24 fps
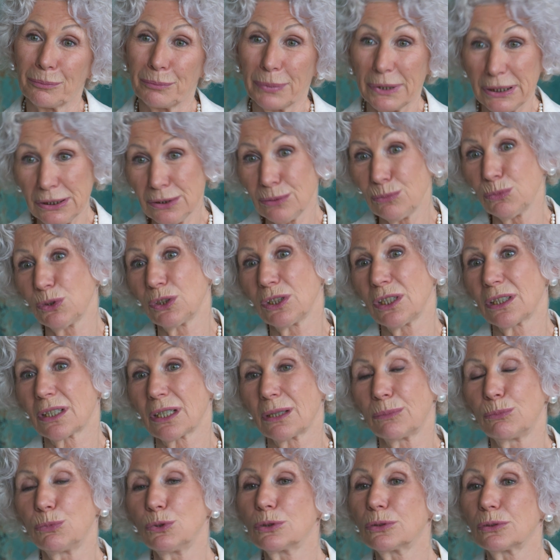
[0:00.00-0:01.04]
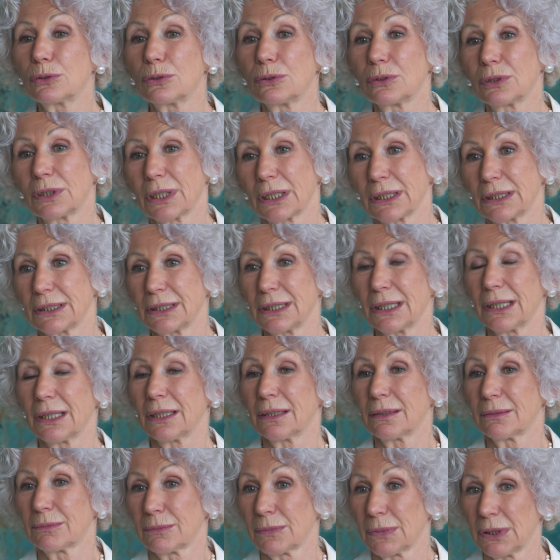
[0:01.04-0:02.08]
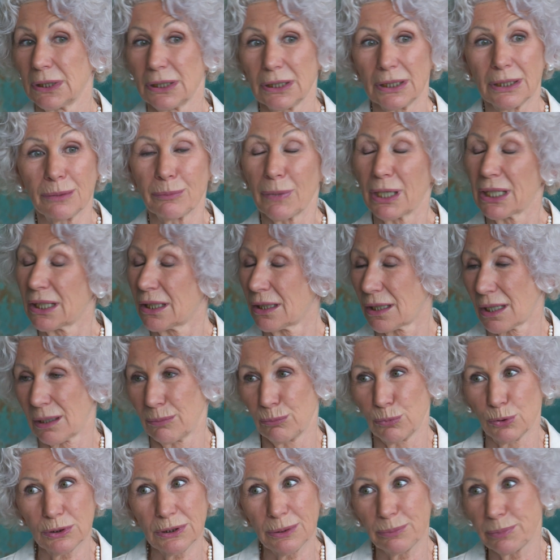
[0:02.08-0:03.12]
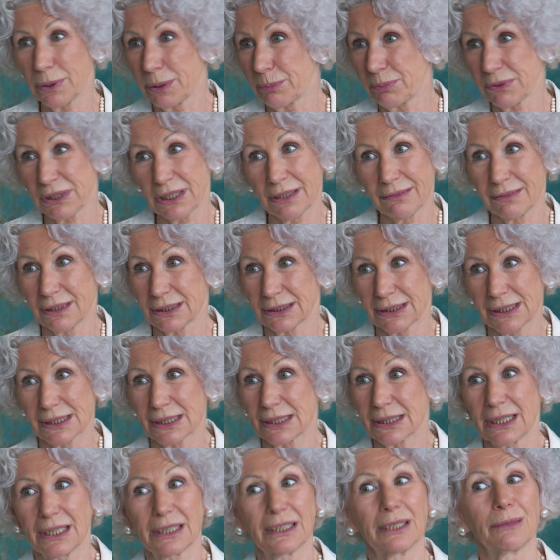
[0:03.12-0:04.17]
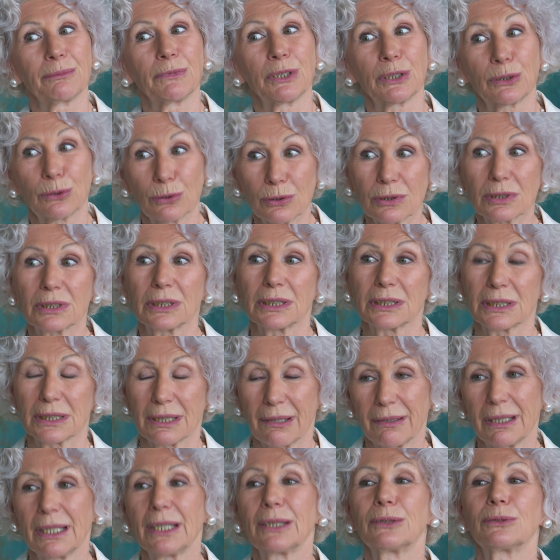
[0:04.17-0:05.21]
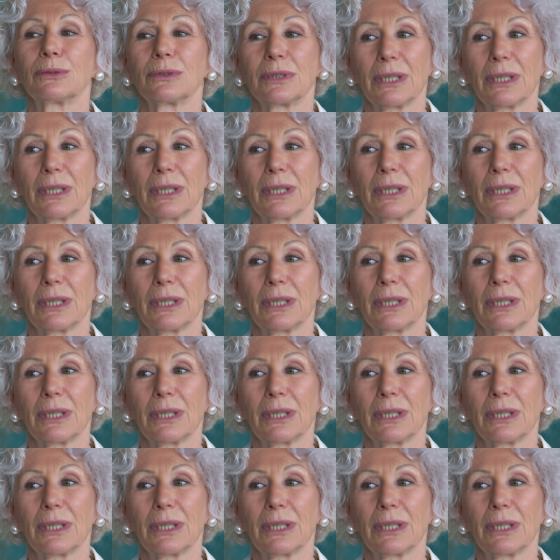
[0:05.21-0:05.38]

Поэтому я работаю, хотя и моя работа преподавательская, она мне тоже доставляет